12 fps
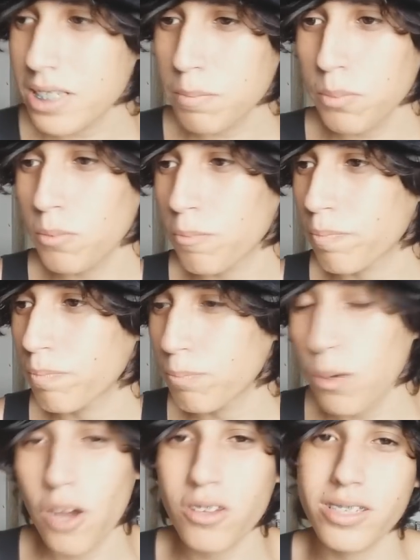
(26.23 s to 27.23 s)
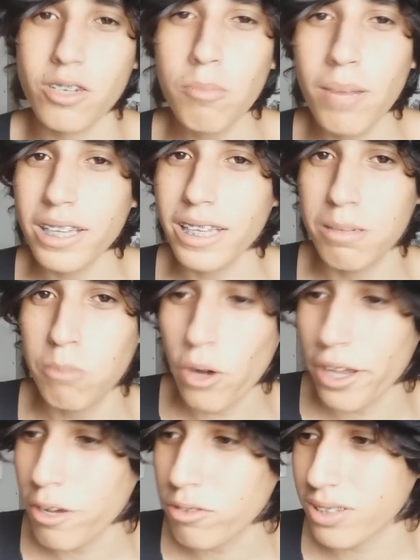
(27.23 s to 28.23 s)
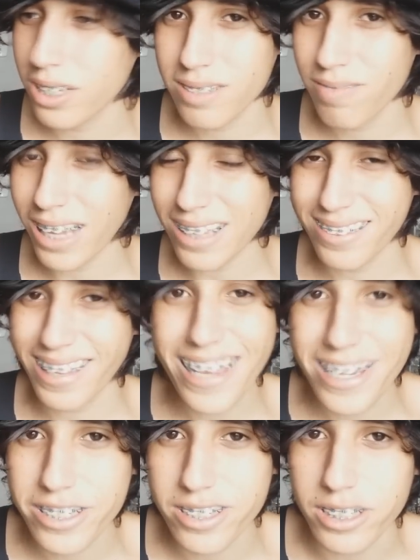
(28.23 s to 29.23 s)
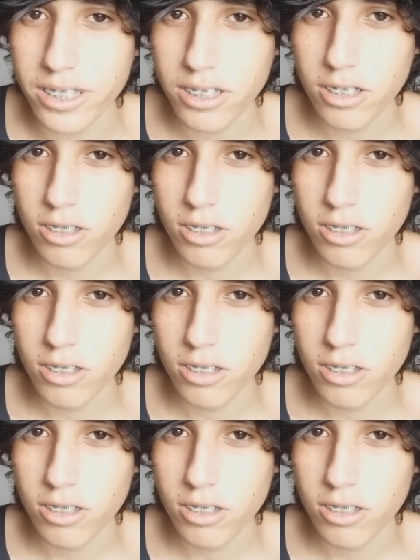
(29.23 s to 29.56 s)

Mas tipo, porra, é um ser humano, ele morreu, você tem que ficar triste.